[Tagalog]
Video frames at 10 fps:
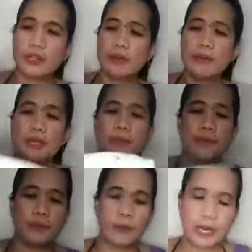eto naman
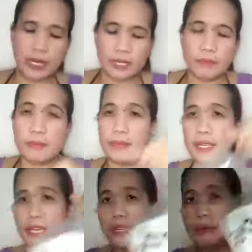po para kay Baby
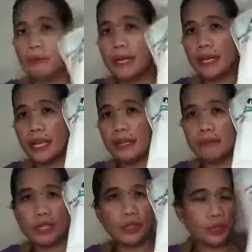Caleb pa
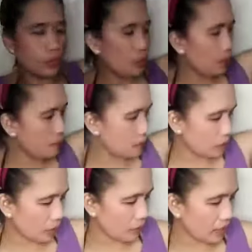rin, medium. So,
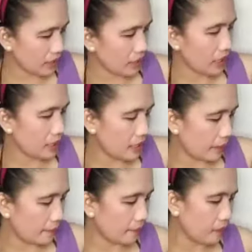dalawa ang sa
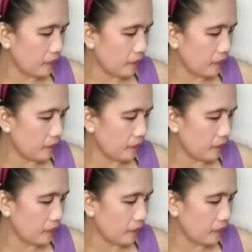kanya.